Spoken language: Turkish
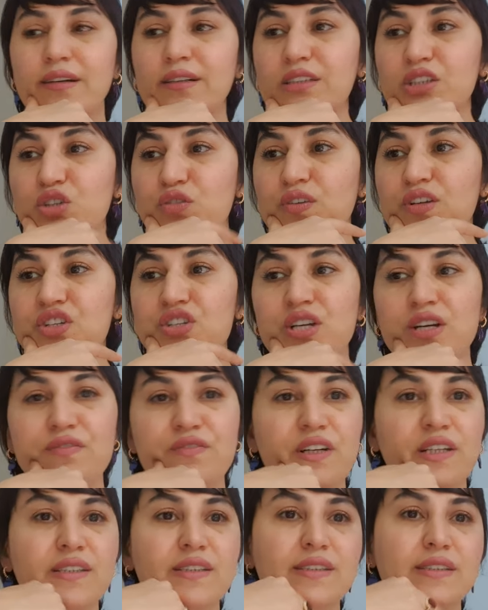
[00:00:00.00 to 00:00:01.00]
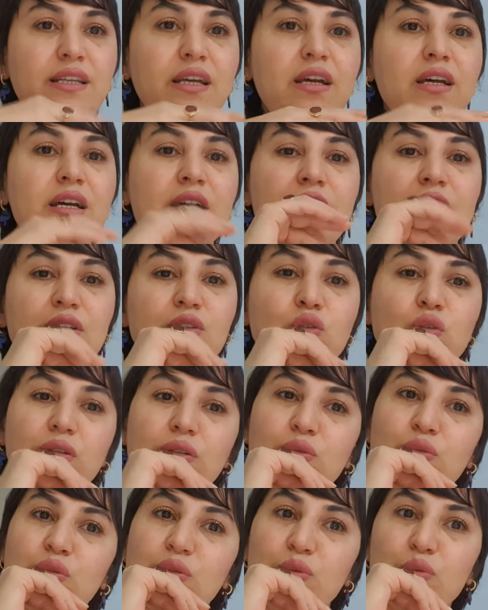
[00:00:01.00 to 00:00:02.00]
alışveriş kafanızda
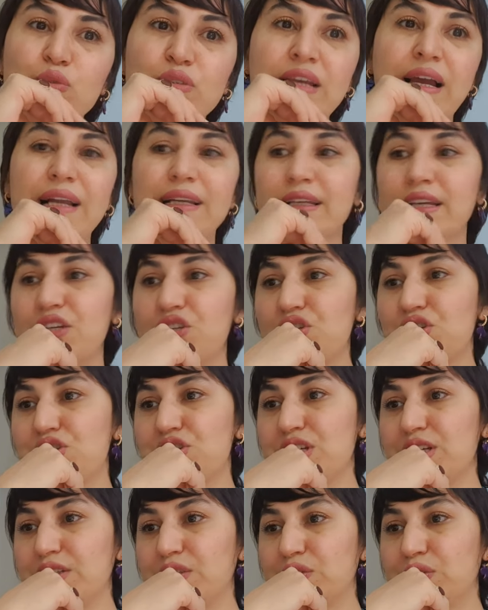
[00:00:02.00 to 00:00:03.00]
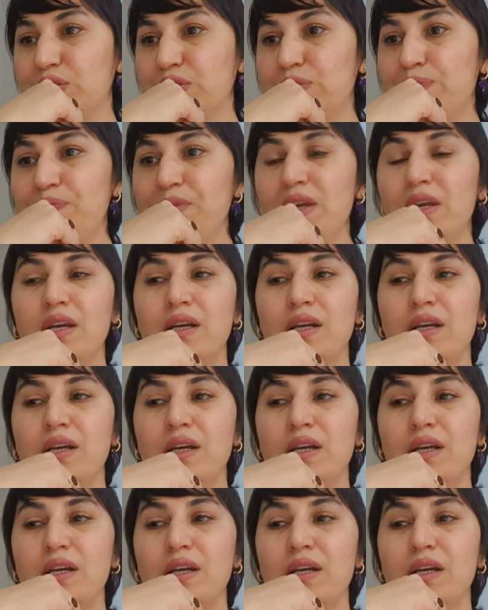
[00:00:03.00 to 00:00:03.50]
güzel geçecek diyorum.